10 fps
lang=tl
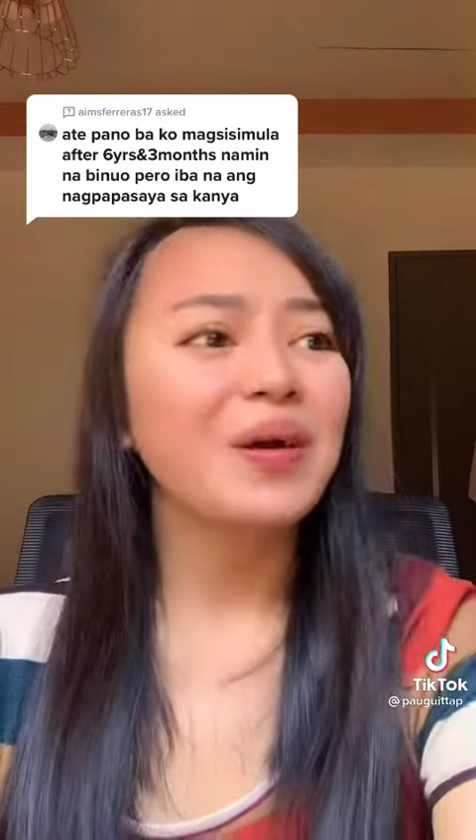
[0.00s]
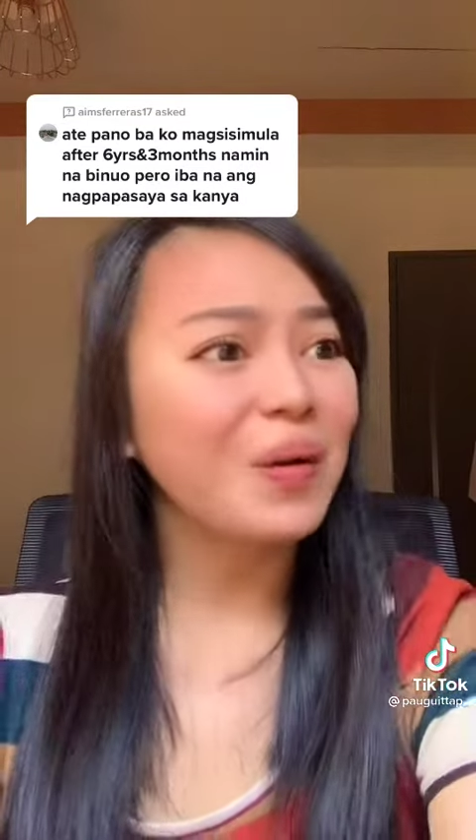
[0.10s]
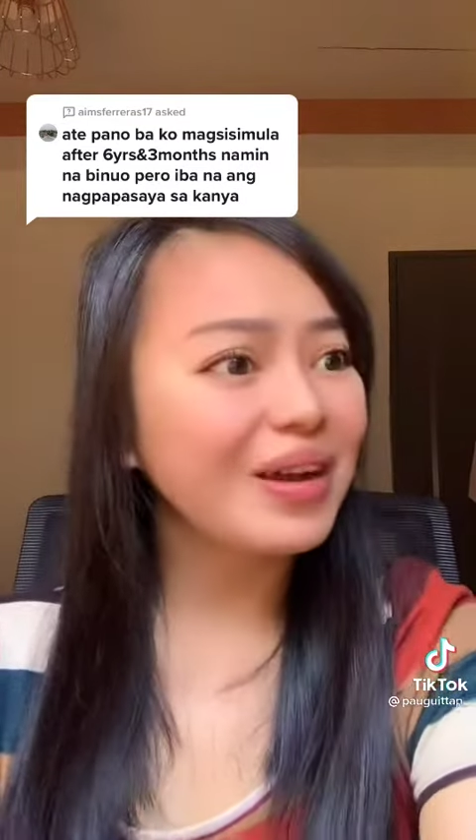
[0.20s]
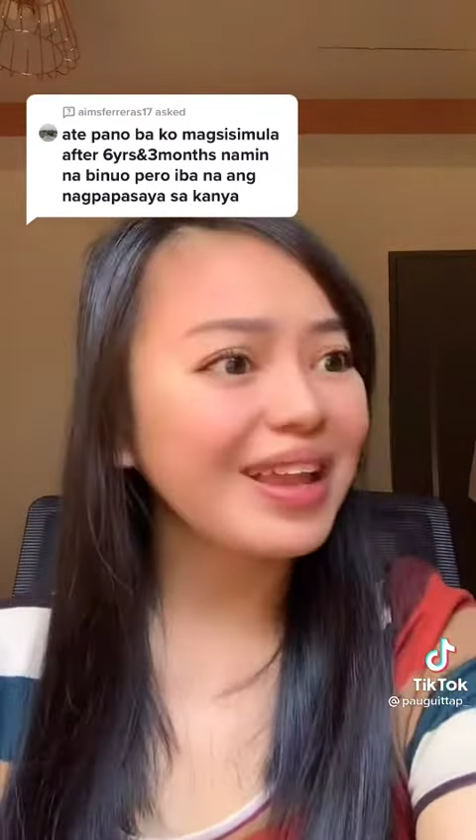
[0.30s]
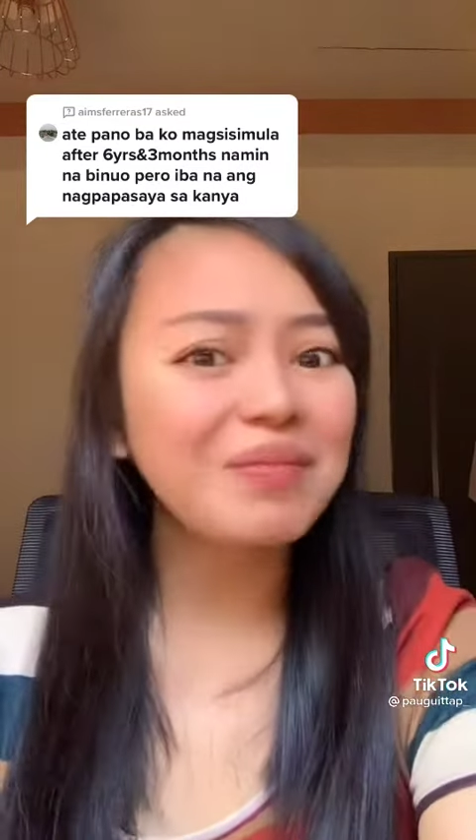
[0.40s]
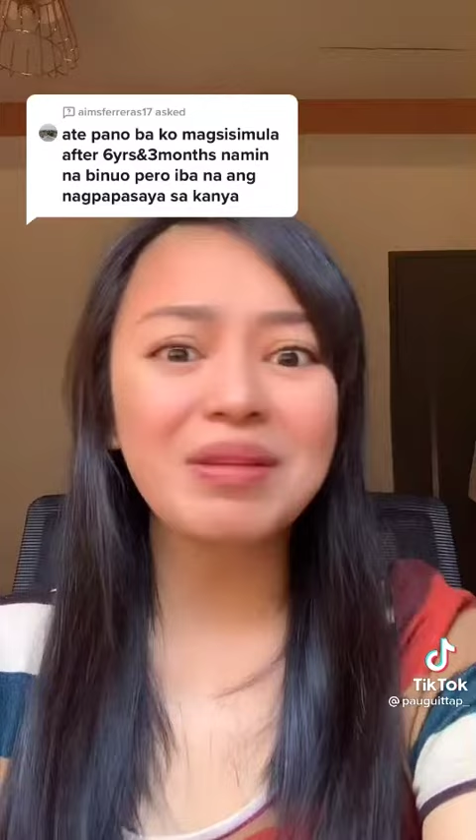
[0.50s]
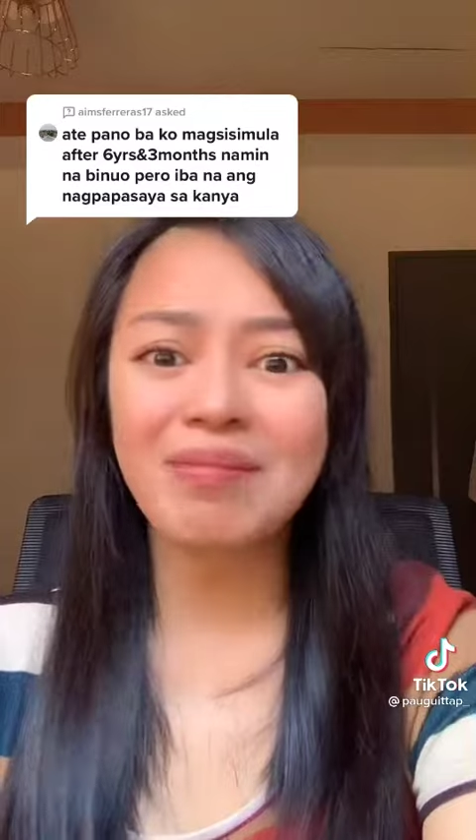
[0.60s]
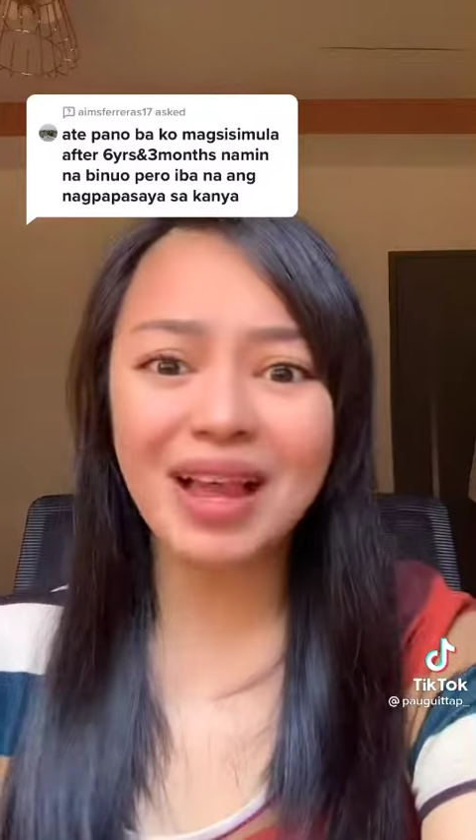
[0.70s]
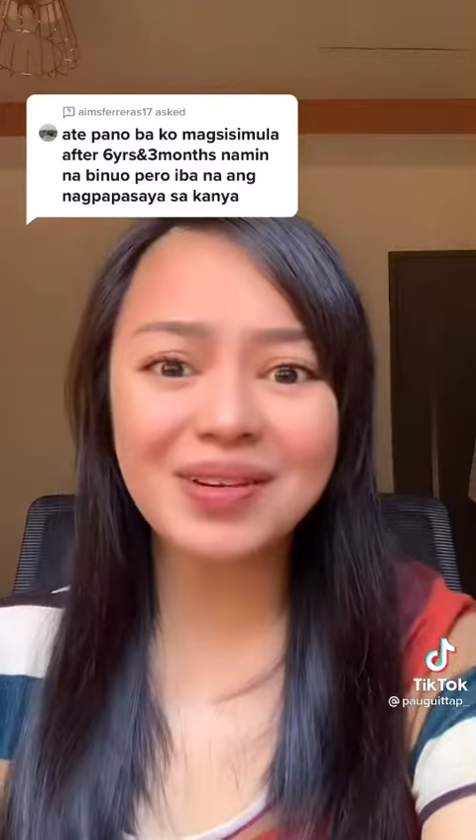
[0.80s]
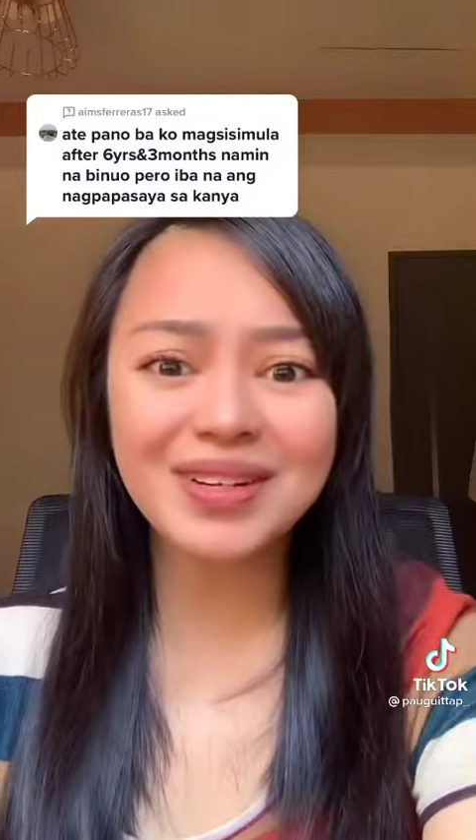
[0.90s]
Okay, may
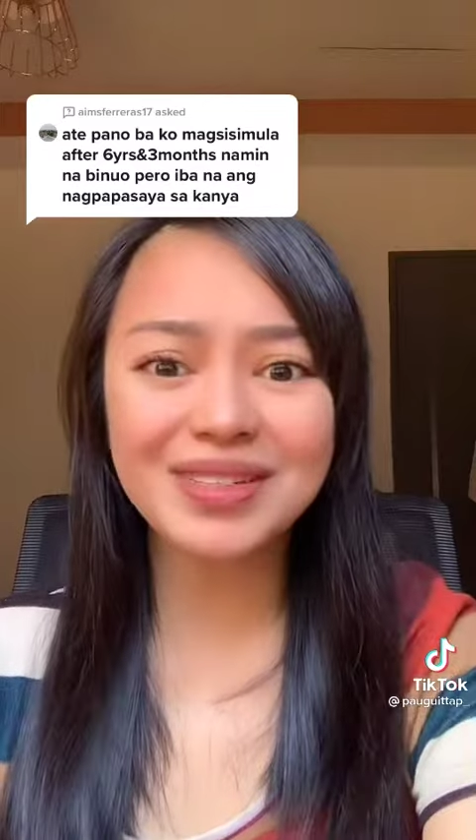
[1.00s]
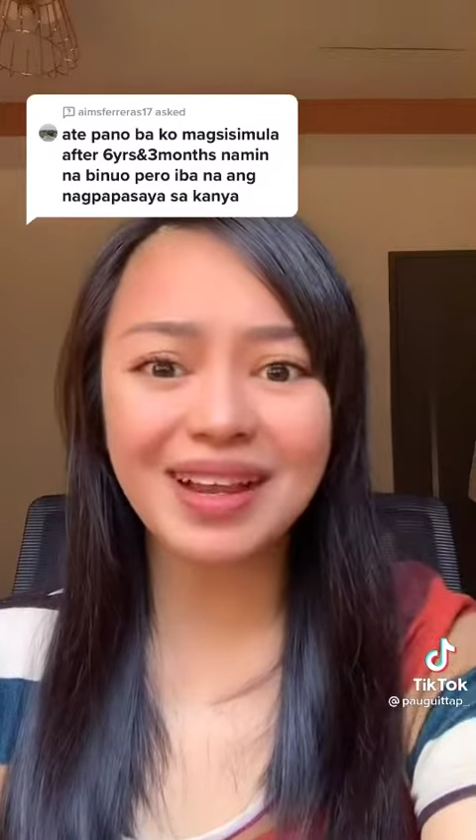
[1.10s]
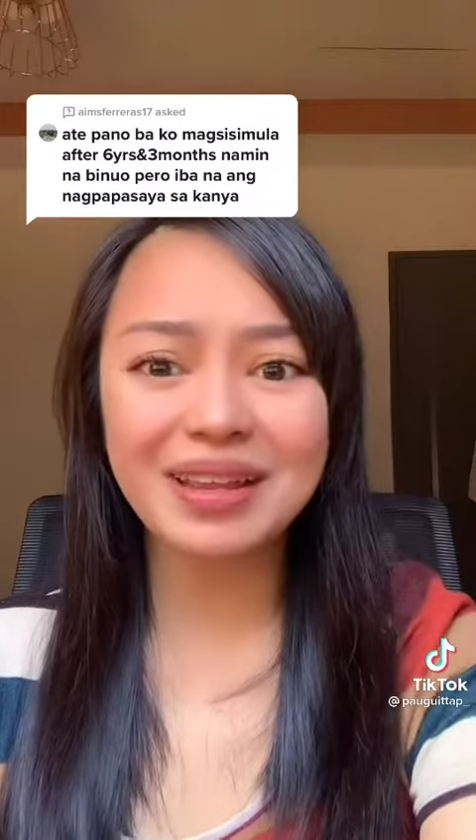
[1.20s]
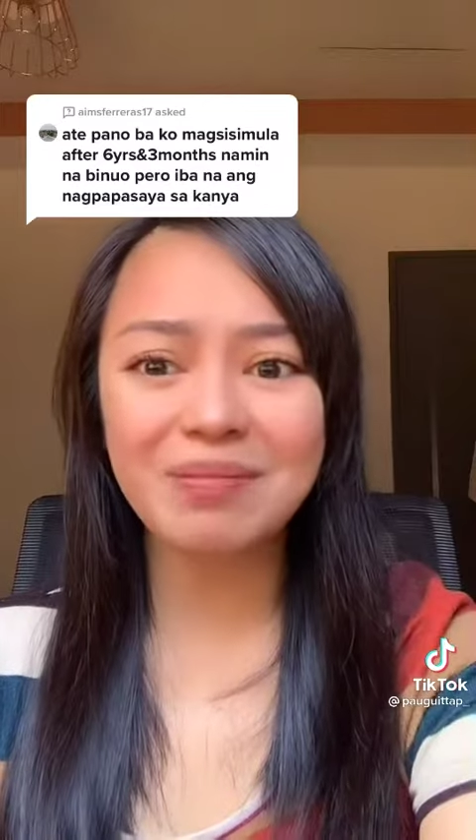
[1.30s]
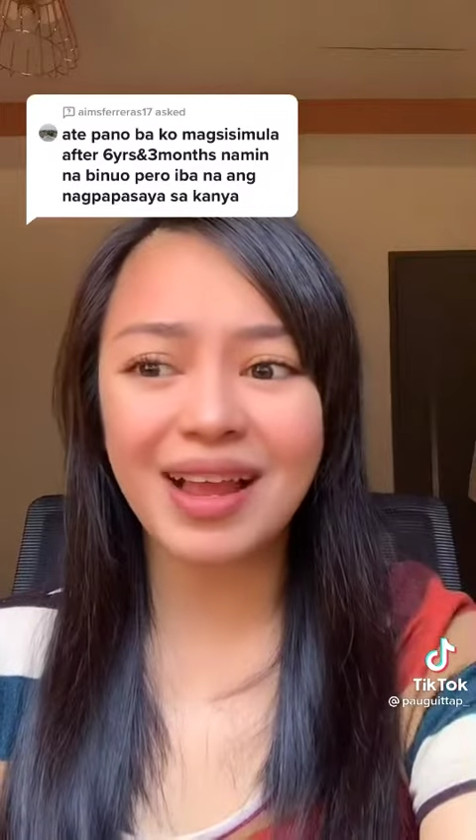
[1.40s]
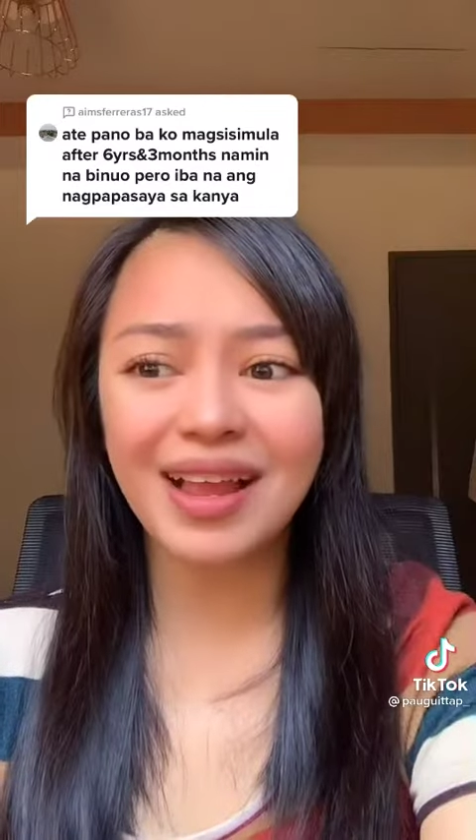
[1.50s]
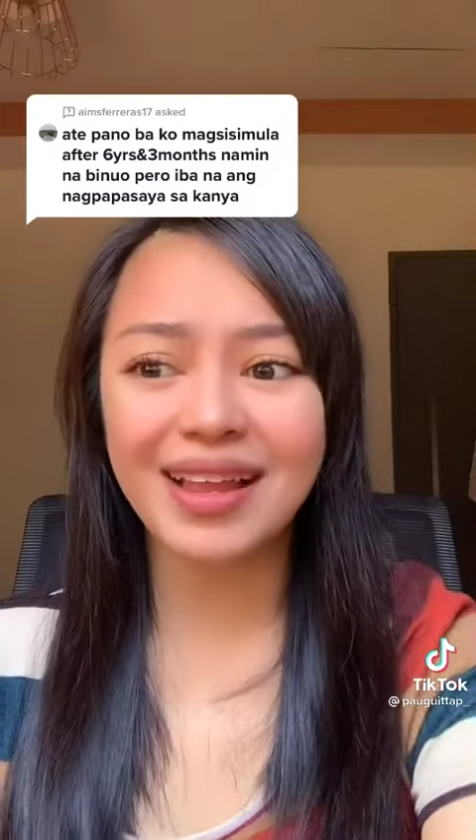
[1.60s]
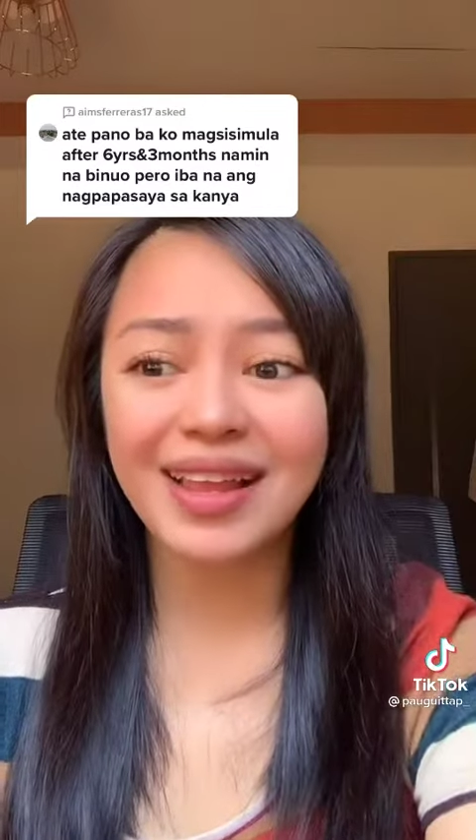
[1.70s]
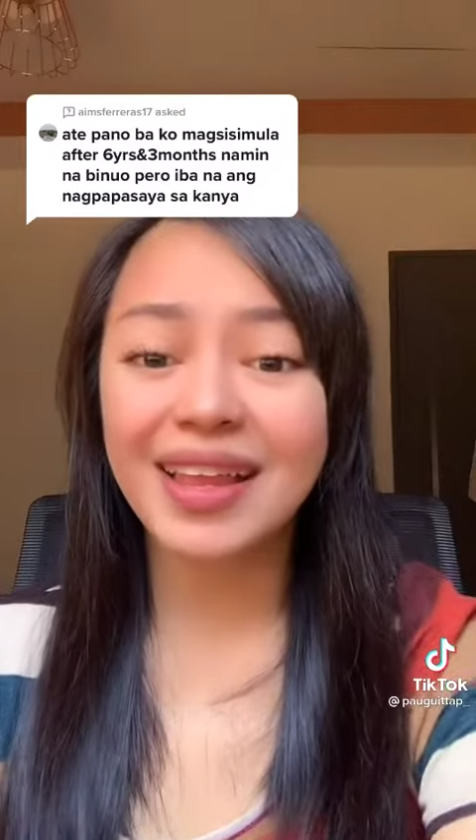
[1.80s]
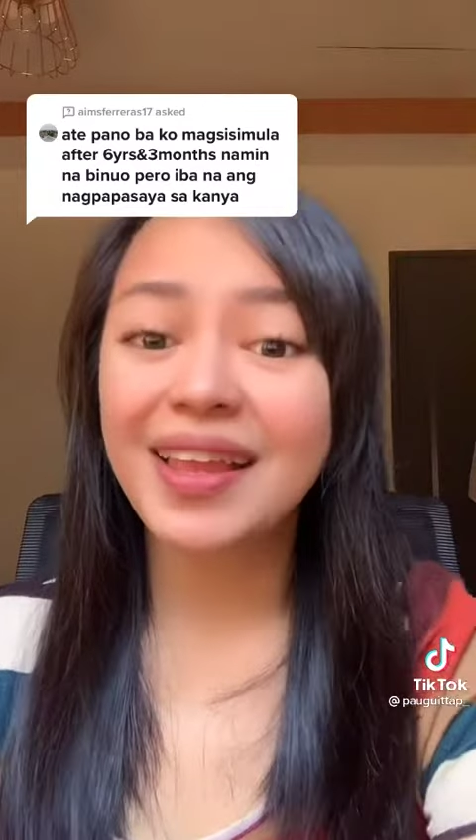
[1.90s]
bago na siyang iba.